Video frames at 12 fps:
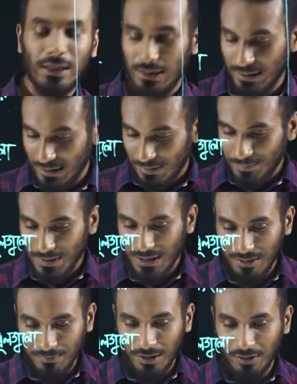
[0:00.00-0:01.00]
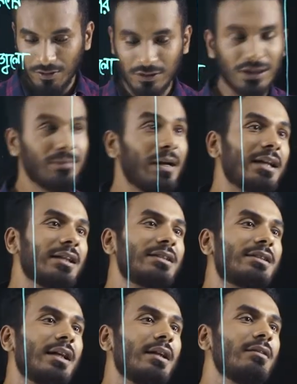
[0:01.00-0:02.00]
এখানে বি এর মান হচ্ছে মাইনাস
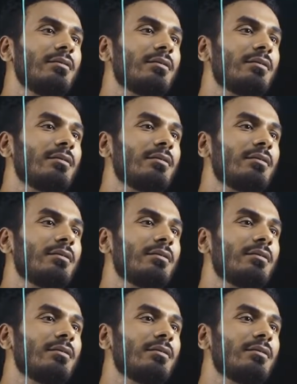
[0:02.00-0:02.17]
টেন